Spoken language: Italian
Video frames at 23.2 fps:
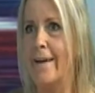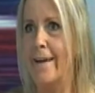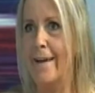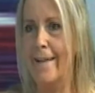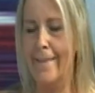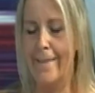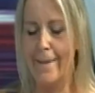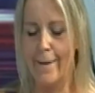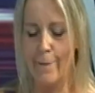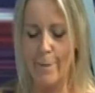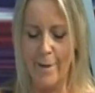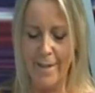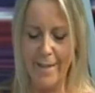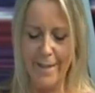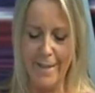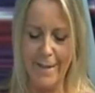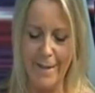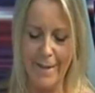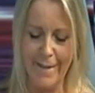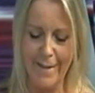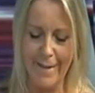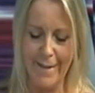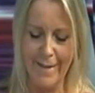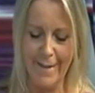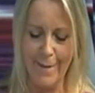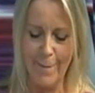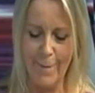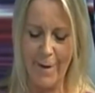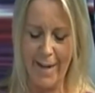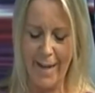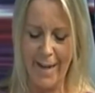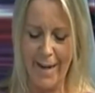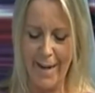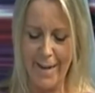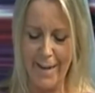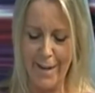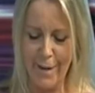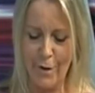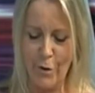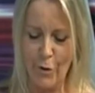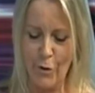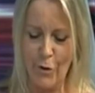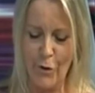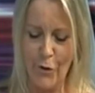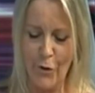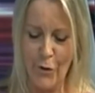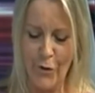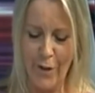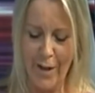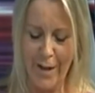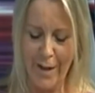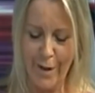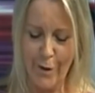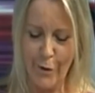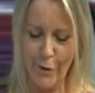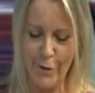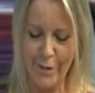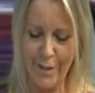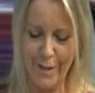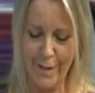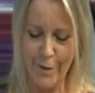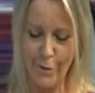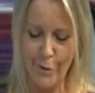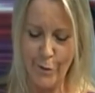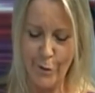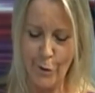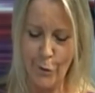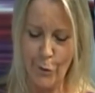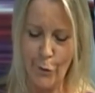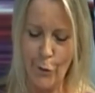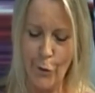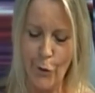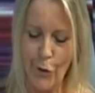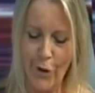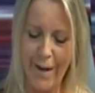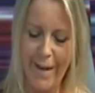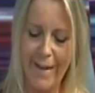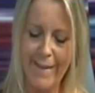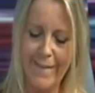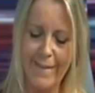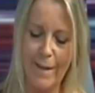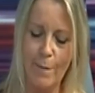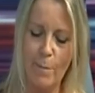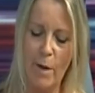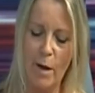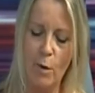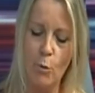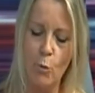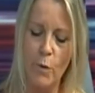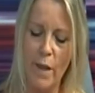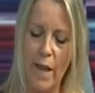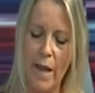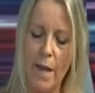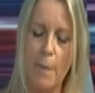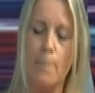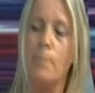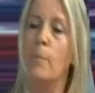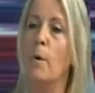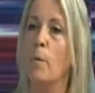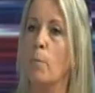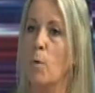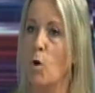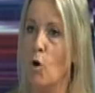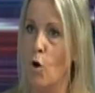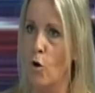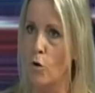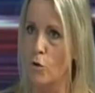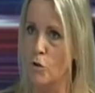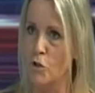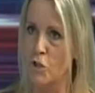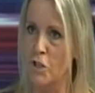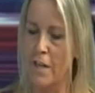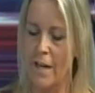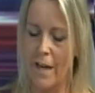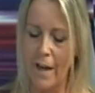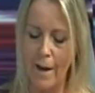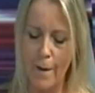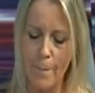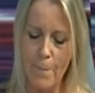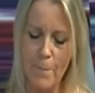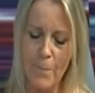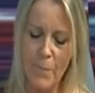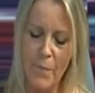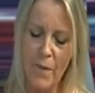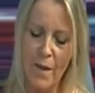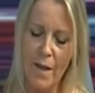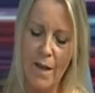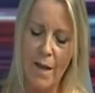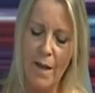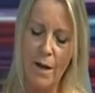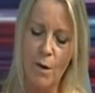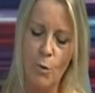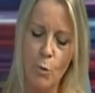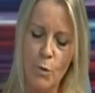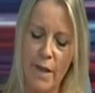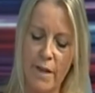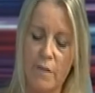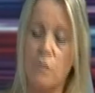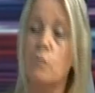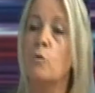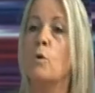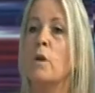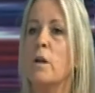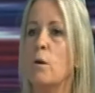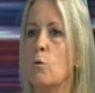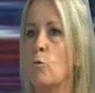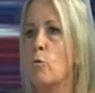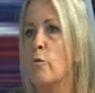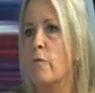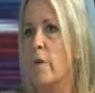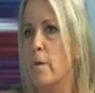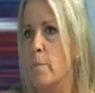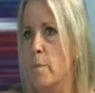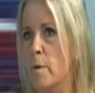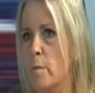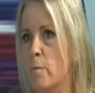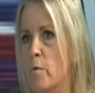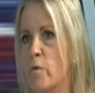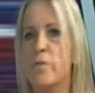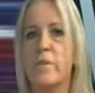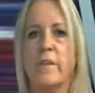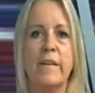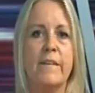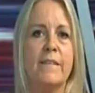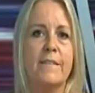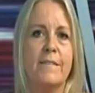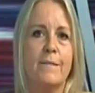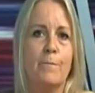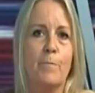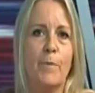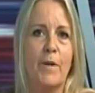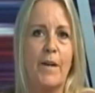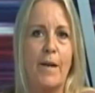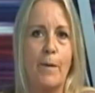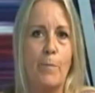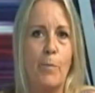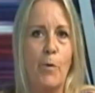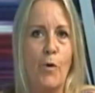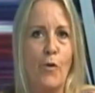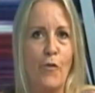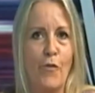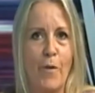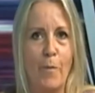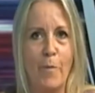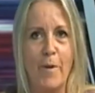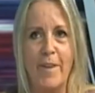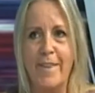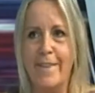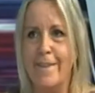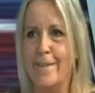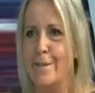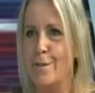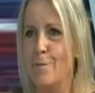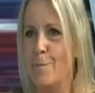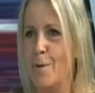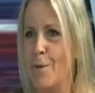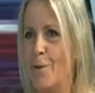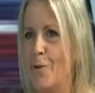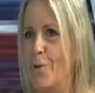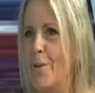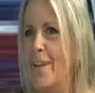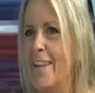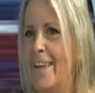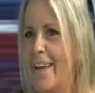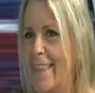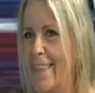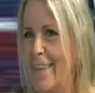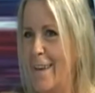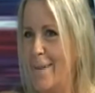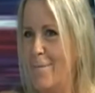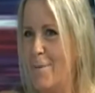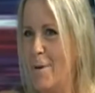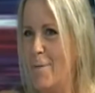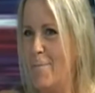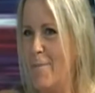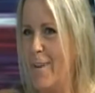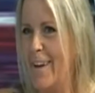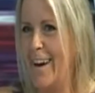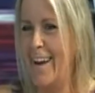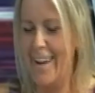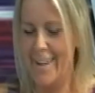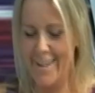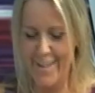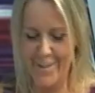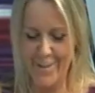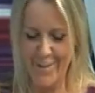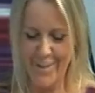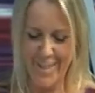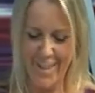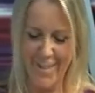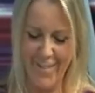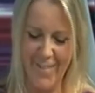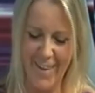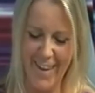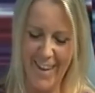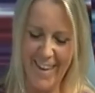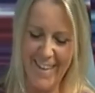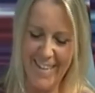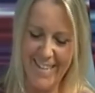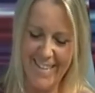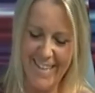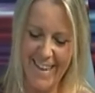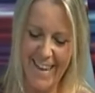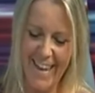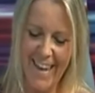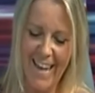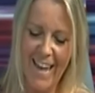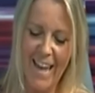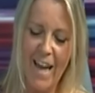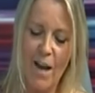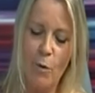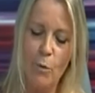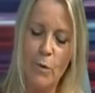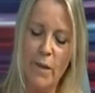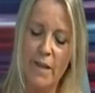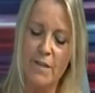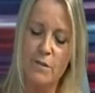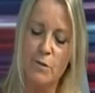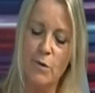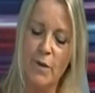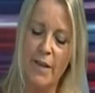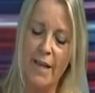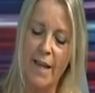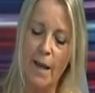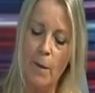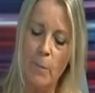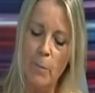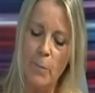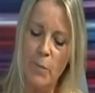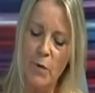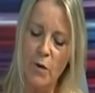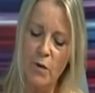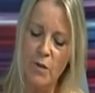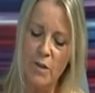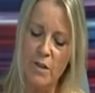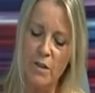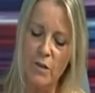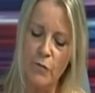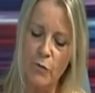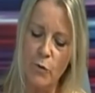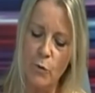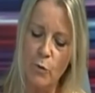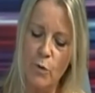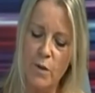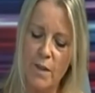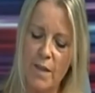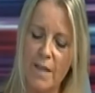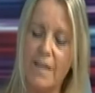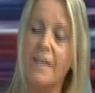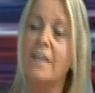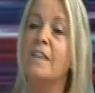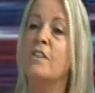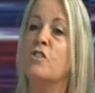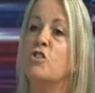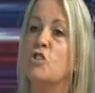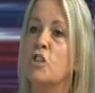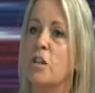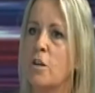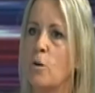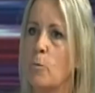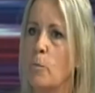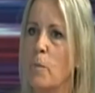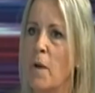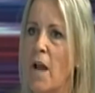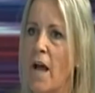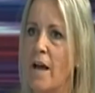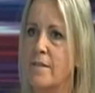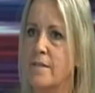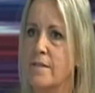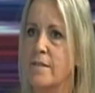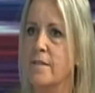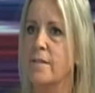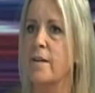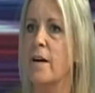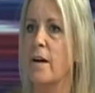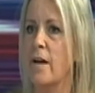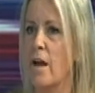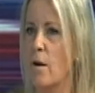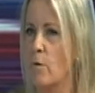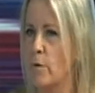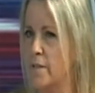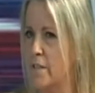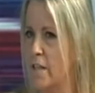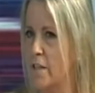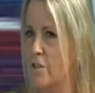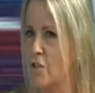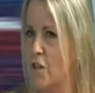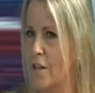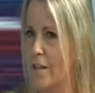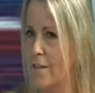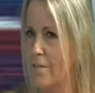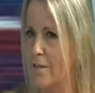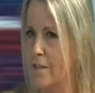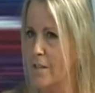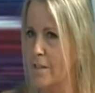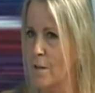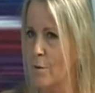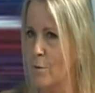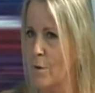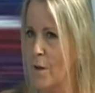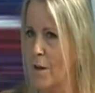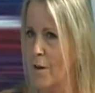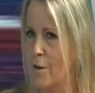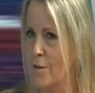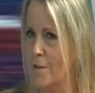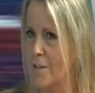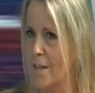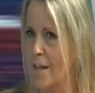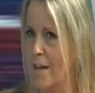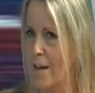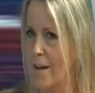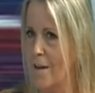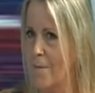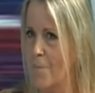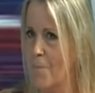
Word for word: altrimenti sì, eh, magari dico delle cose che non sono corrette, ma una è pomologica, sì. una è sulle uve piemontesi, perché poi ovviamente insomma, noi lì andiamo a parare giustamente, esatto. una sui campioni di frutti in ceroplastica, che questa già deve essere una cosa